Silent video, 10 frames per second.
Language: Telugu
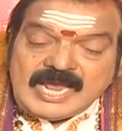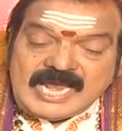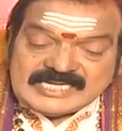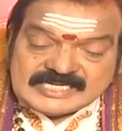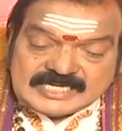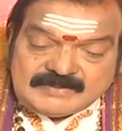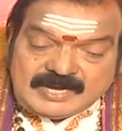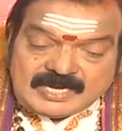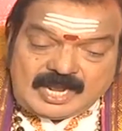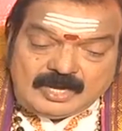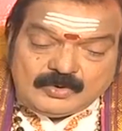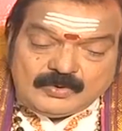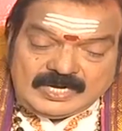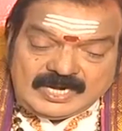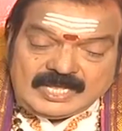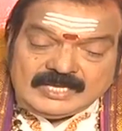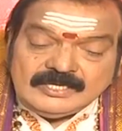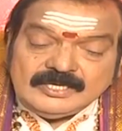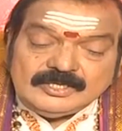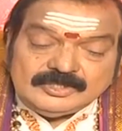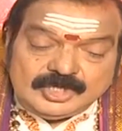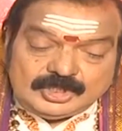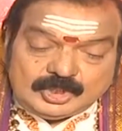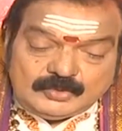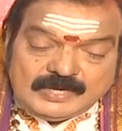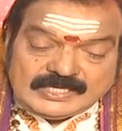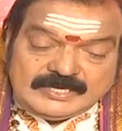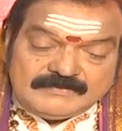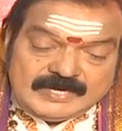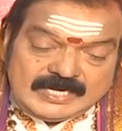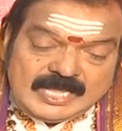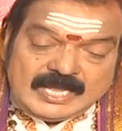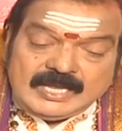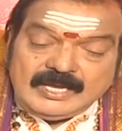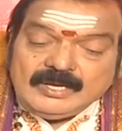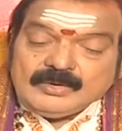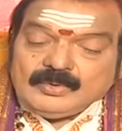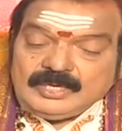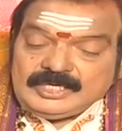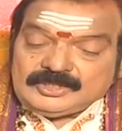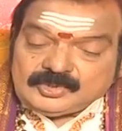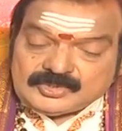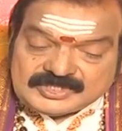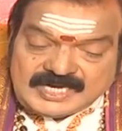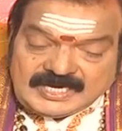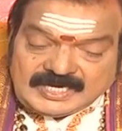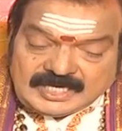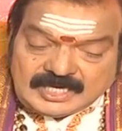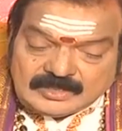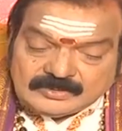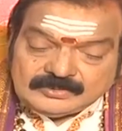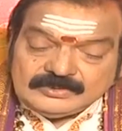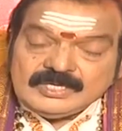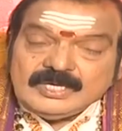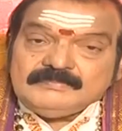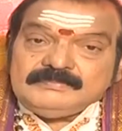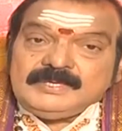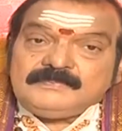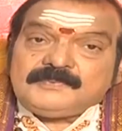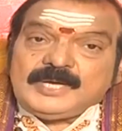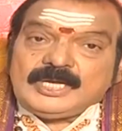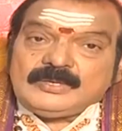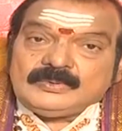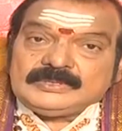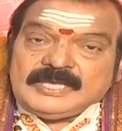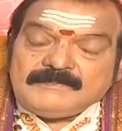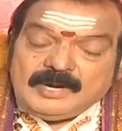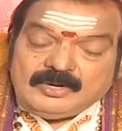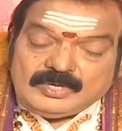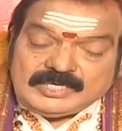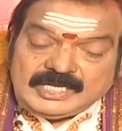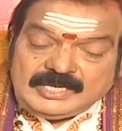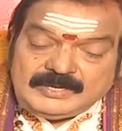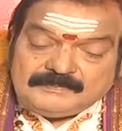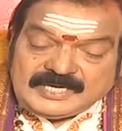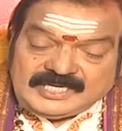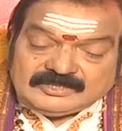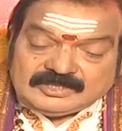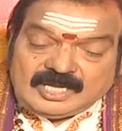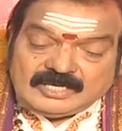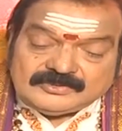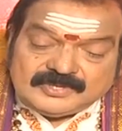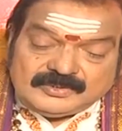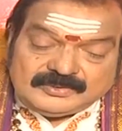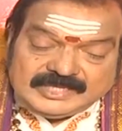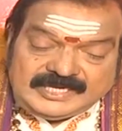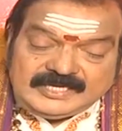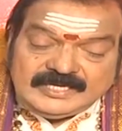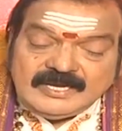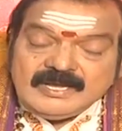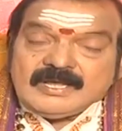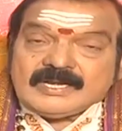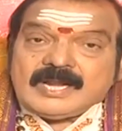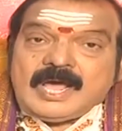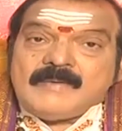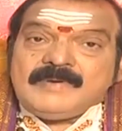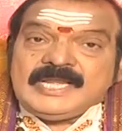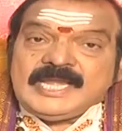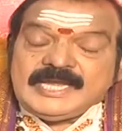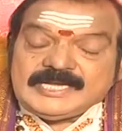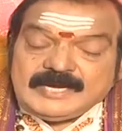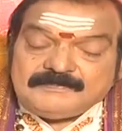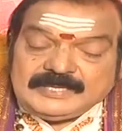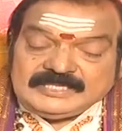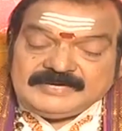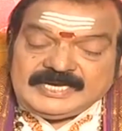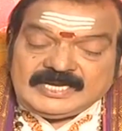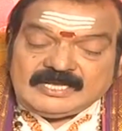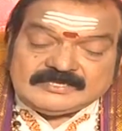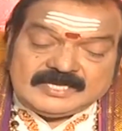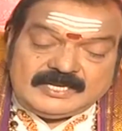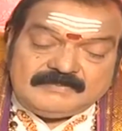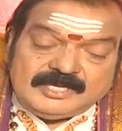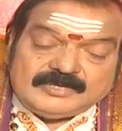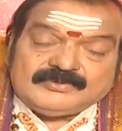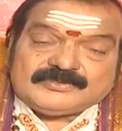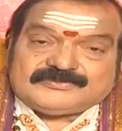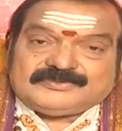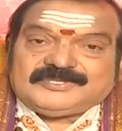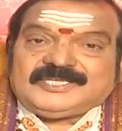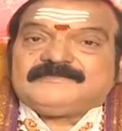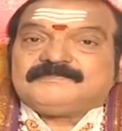అష్టమ రాహు వలన శత్రువర్గం వలన కొన్ని దుస్సంఘటనలు మీ పేరును దెబ్బకొట్టే ప్రయత్నాలు జరుగుతాయి నామినేటెడ్ పదవి అయినా సరే మీకు వస్తుంది